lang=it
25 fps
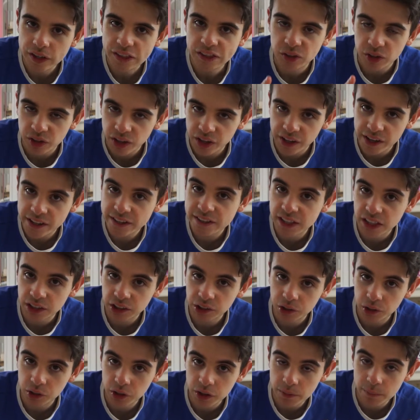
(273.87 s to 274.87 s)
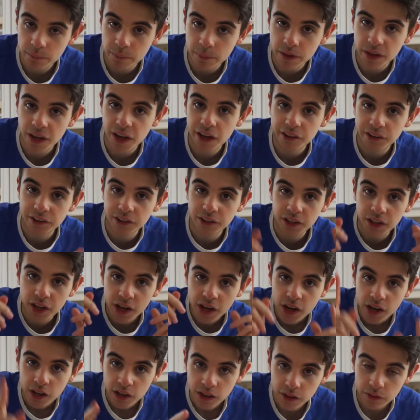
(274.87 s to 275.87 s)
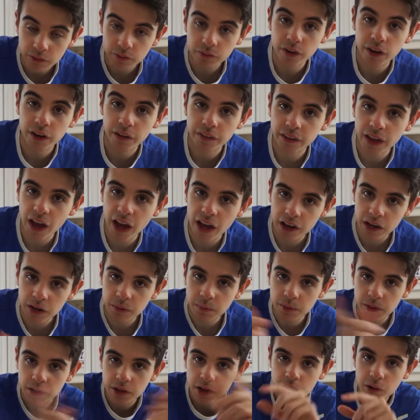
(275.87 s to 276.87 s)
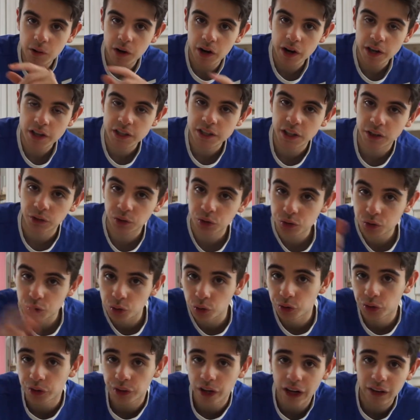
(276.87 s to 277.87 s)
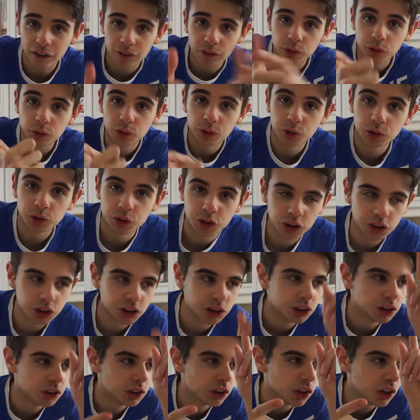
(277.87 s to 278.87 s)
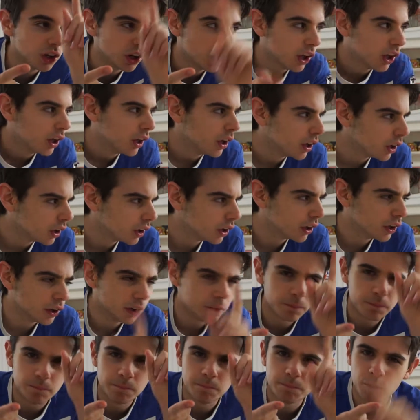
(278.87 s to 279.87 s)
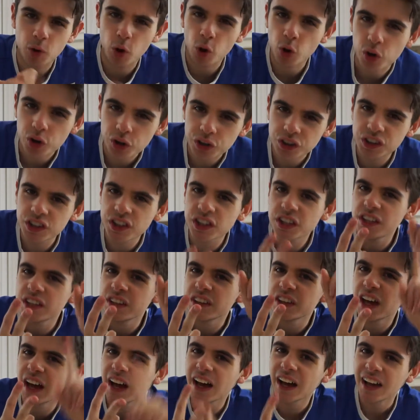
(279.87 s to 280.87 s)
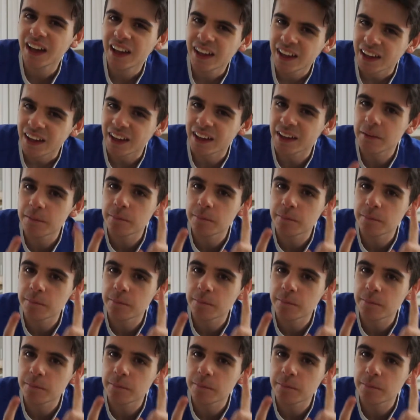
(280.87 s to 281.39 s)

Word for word: sto organizzando le Olimpiadi invernali per il quale stanno scontrando Torino, eh, Cortina e